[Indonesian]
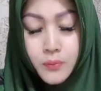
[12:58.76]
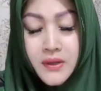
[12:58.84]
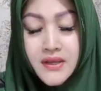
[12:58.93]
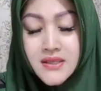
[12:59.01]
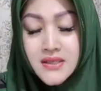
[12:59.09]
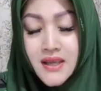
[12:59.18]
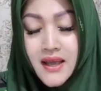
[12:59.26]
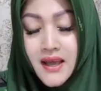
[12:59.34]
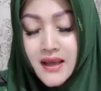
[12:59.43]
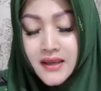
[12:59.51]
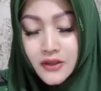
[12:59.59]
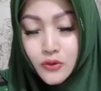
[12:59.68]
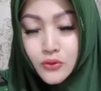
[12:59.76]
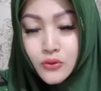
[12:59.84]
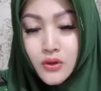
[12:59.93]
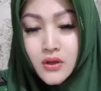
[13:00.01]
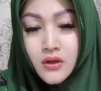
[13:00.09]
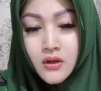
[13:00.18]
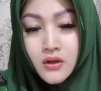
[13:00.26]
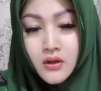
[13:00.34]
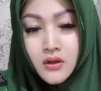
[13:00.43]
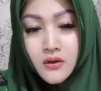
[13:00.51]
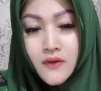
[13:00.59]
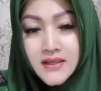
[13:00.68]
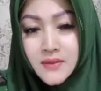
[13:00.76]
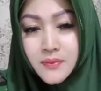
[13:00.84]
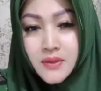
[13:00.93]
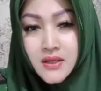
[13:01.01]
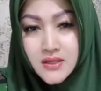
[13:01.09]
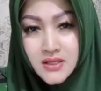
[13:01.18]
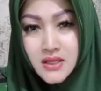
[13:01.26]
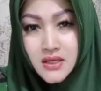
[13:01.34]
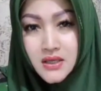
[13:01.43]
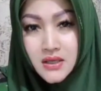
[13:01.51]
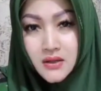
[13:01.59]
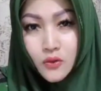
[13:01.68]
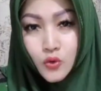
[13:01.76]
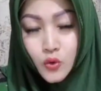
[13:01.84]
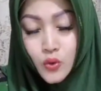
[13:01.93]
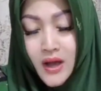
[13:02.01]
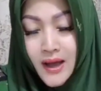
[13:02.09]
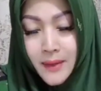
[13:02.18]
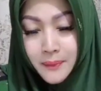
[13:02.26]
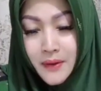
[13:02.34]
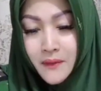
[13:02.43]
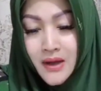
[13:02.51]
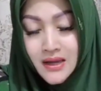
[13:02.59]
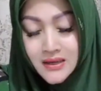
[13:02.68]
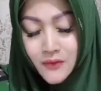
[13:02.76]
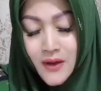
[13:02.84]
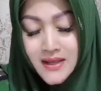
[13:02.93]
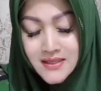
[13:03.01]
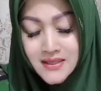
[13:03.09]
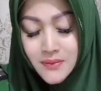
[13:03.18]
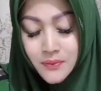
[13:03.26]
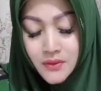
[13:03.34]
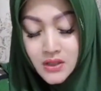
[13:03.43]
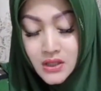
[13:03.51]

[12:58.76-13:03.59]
mengisi EH itu wajib diisi untuk HP wajib